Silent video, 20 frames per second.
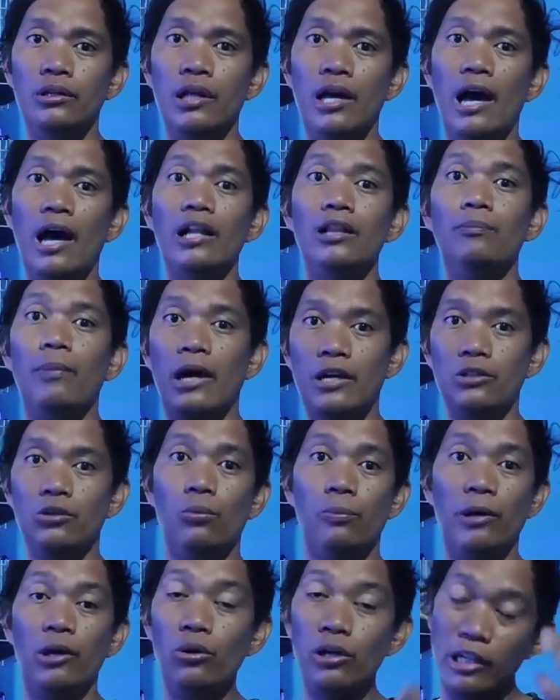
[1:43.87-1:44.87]
na
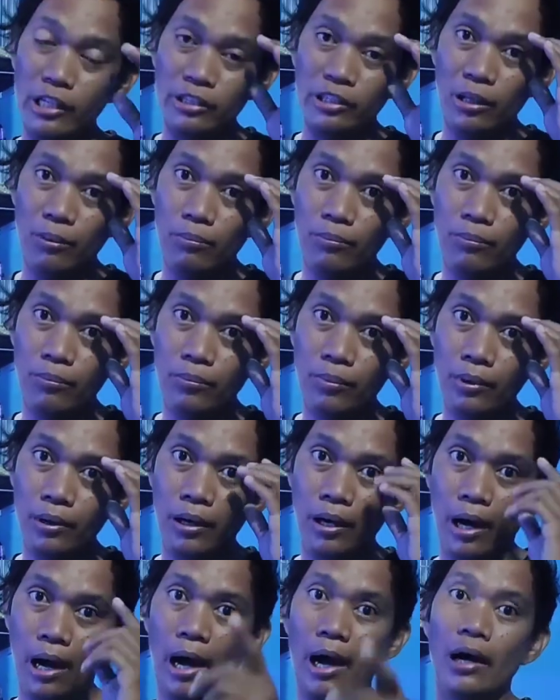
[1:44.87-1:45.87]
albino pero itim
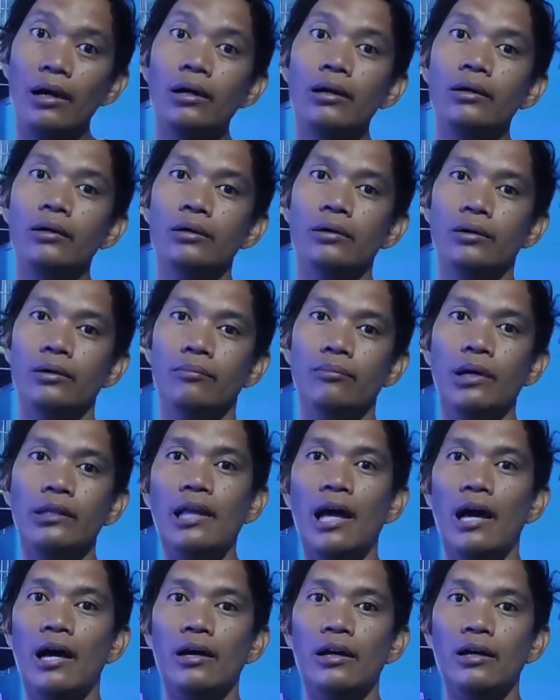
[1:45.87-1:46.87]
ang
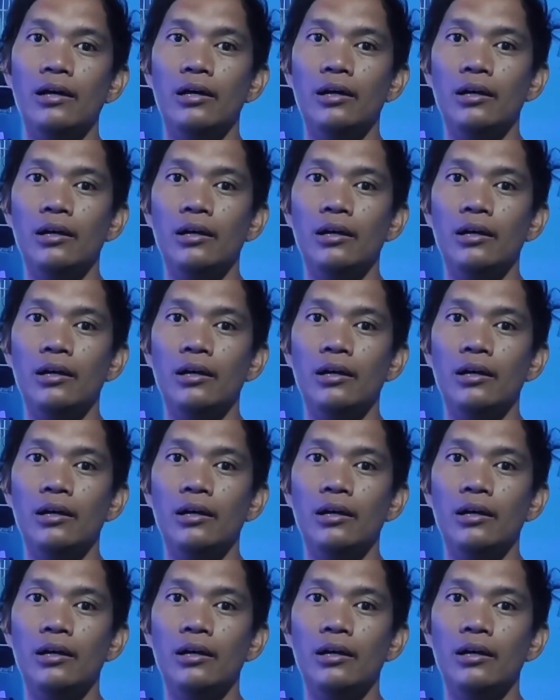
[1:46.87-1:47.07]
mata.